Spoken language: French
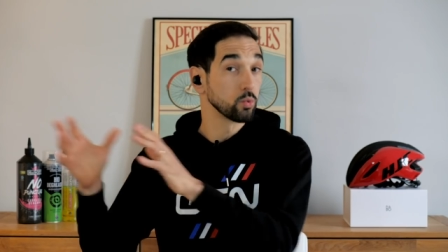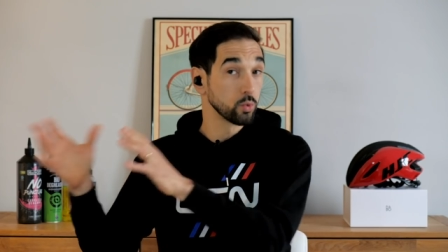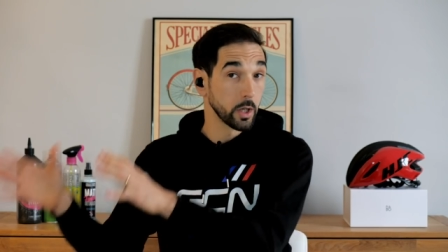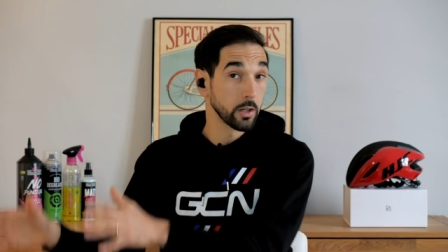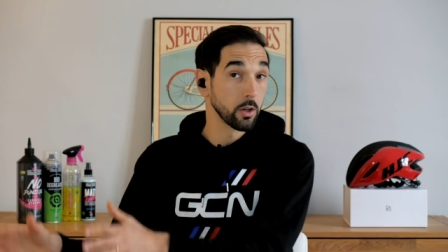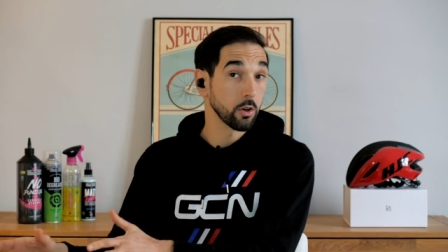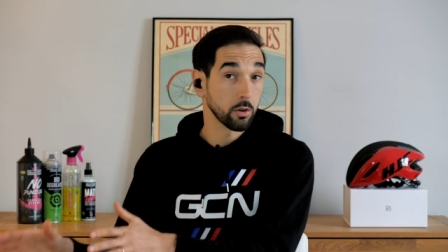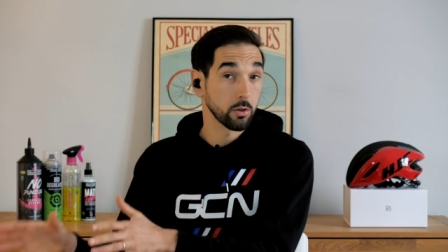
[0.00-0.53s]
ou
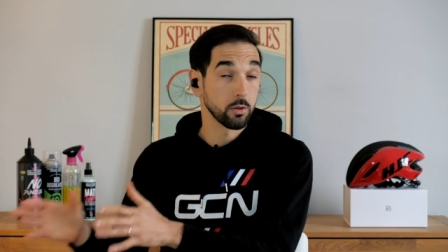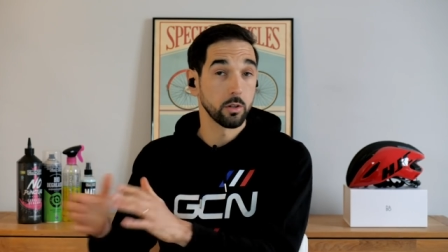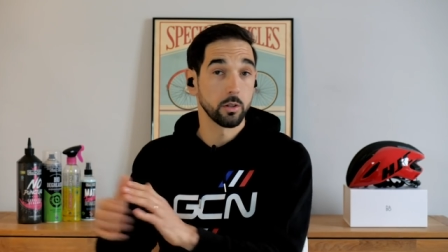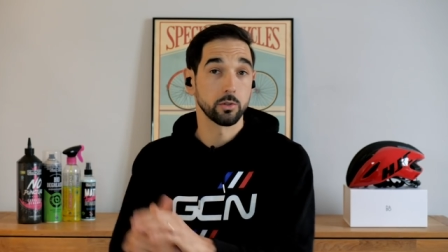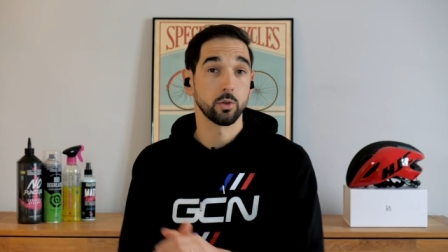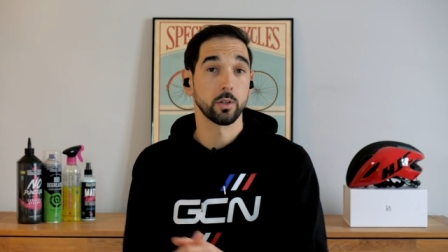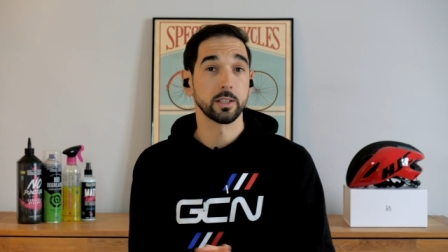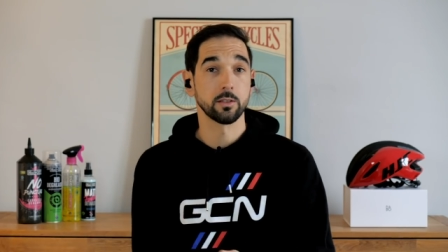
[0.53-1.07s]
d'ailleurs
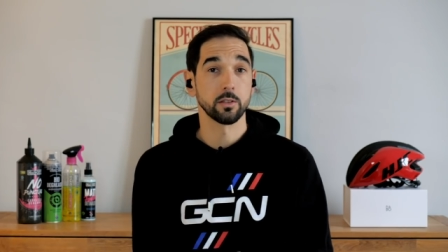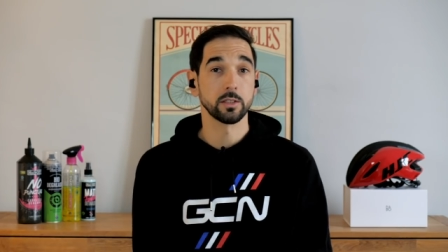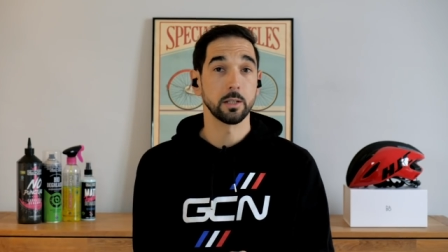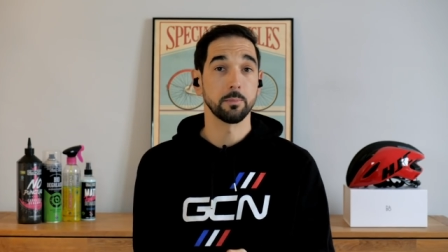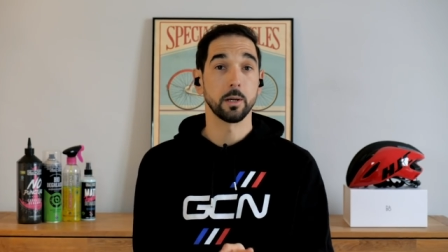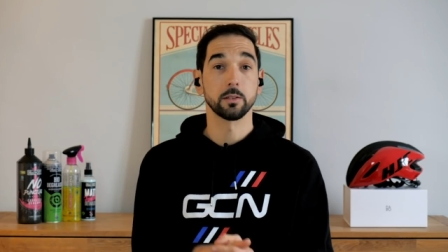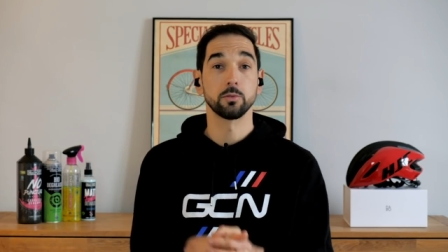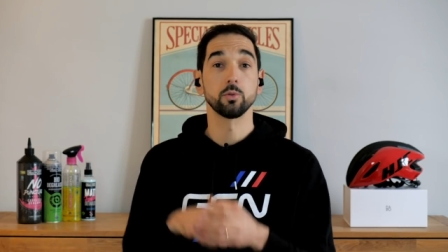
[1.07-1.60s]
sur les
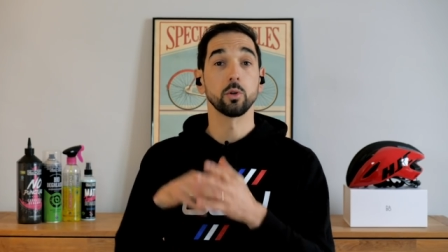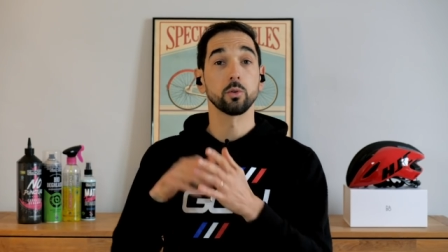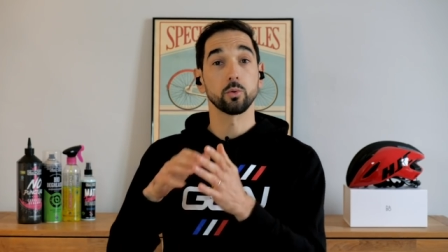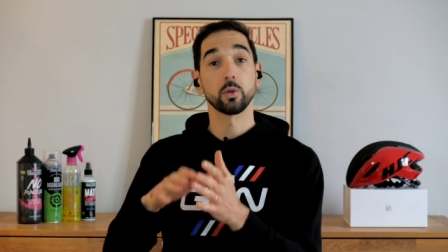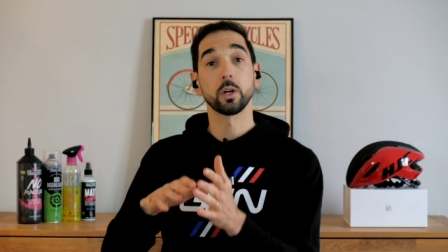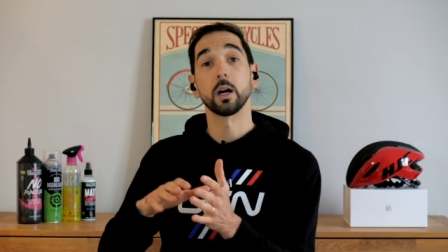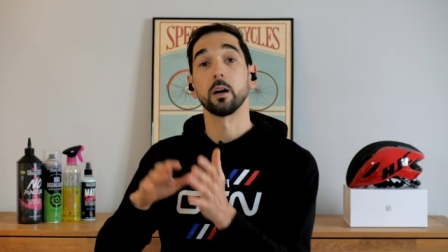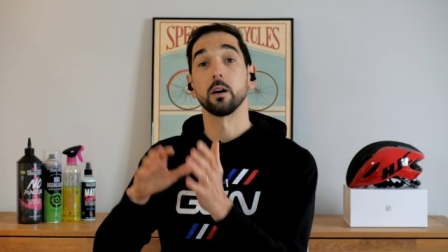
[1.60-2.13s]
sentiers battus, en
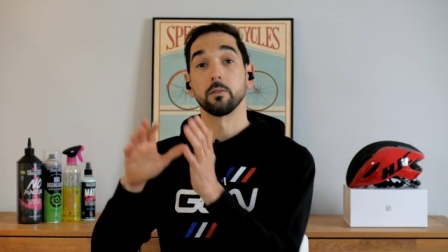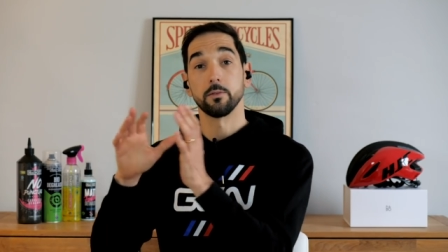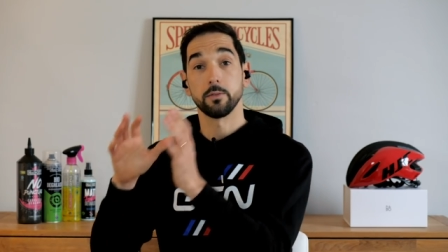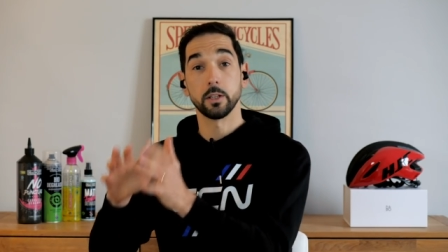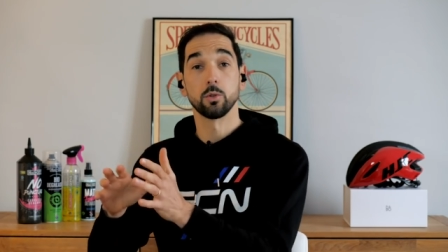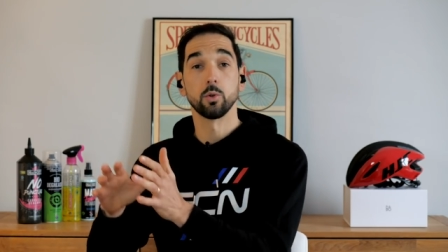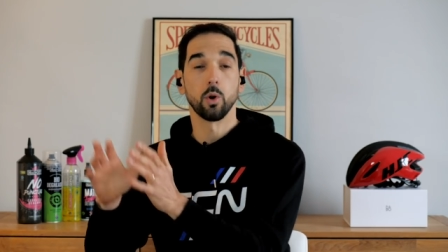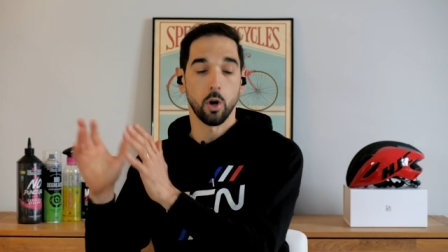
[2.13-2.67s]
tout cas
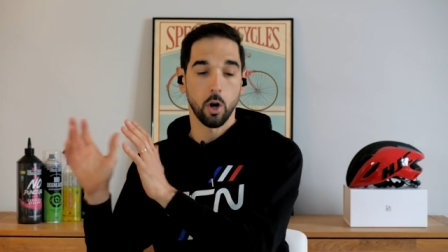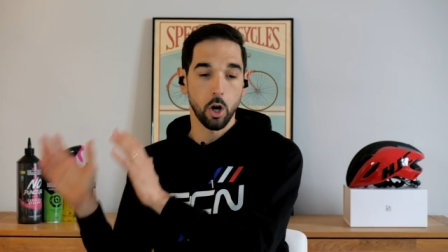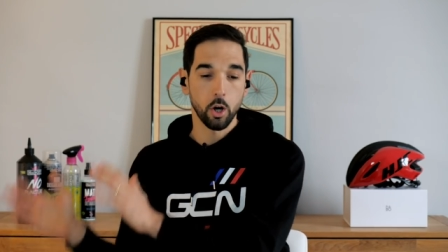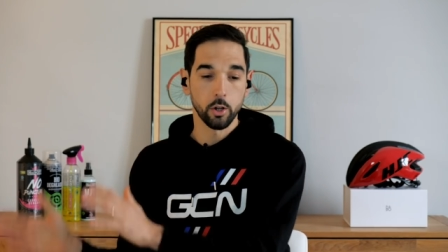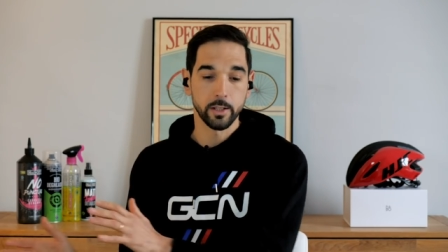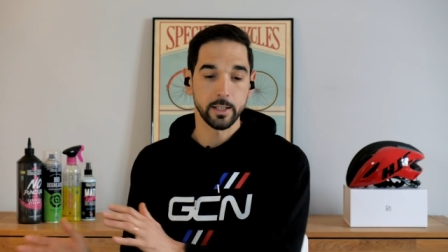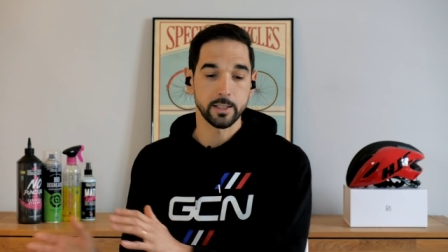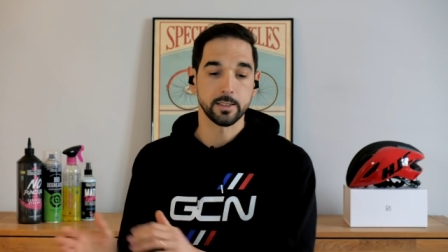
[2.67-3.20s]
vélo
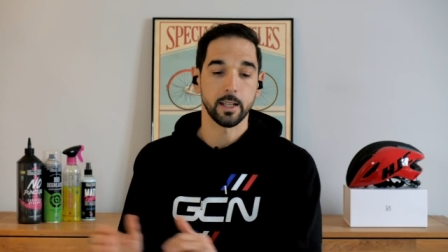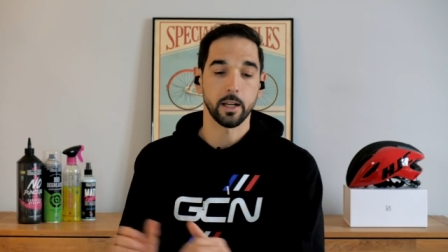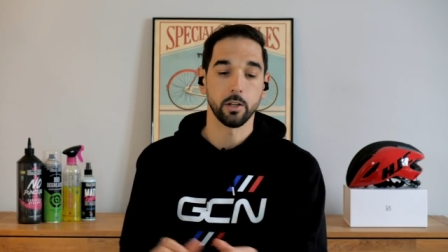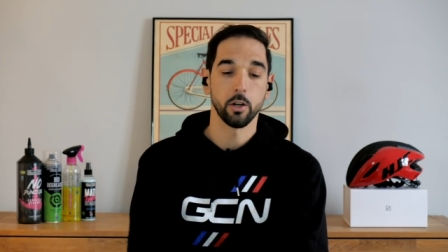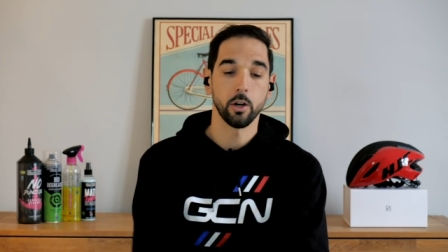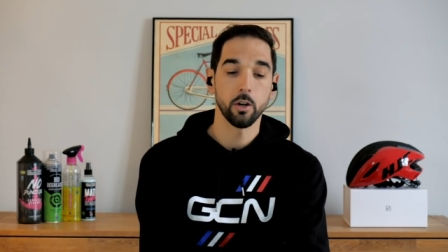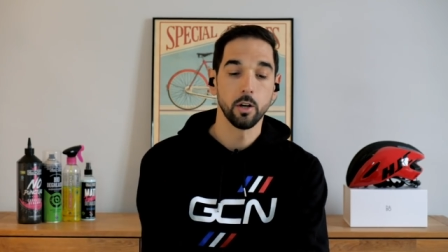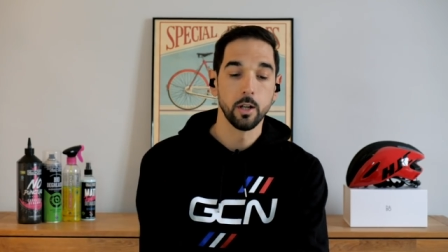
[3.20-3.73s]
en
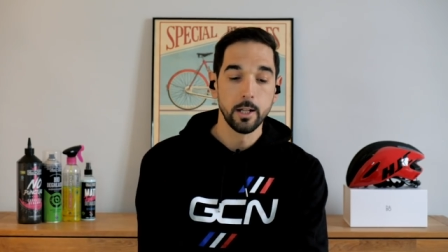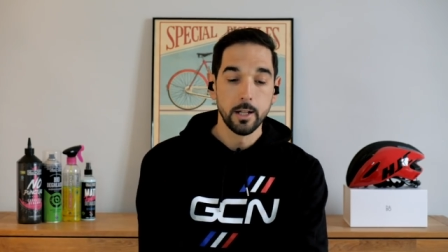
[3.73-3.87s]
extérieur.